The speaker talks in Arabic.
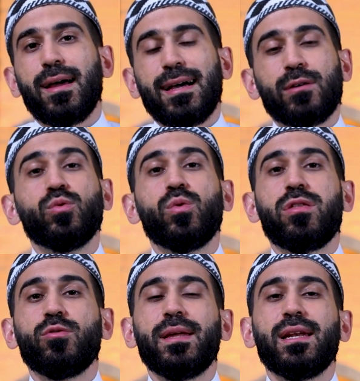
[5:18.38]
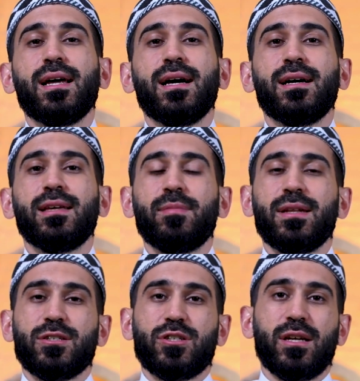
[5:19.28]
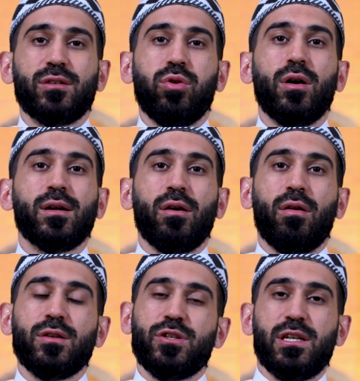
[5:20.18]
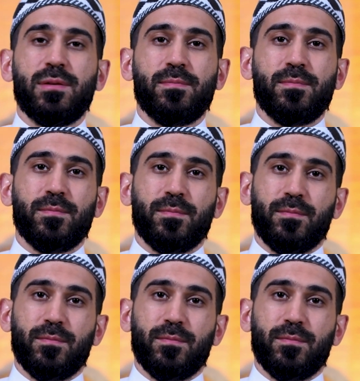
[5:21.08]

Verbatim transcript: اعوذ بالله من الشيطان الرجيم